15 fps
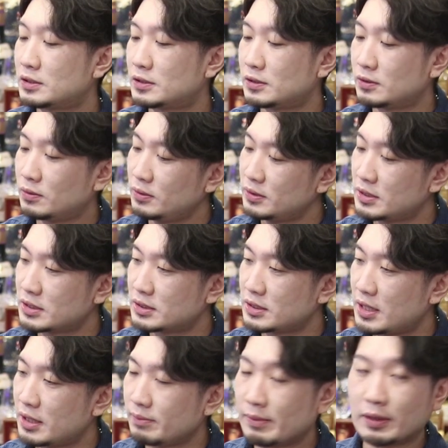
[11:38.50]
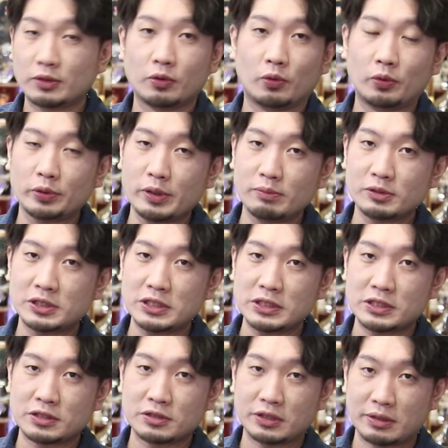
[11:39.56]
すごいですね今どこでも
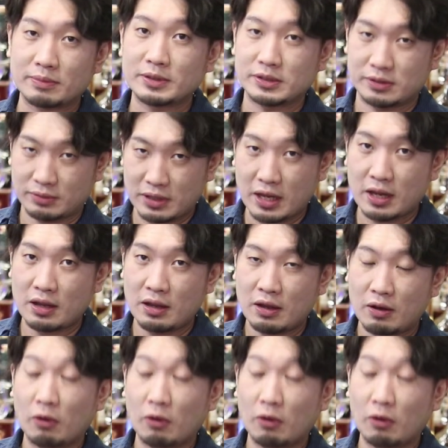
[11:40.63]
ジン作ってますよね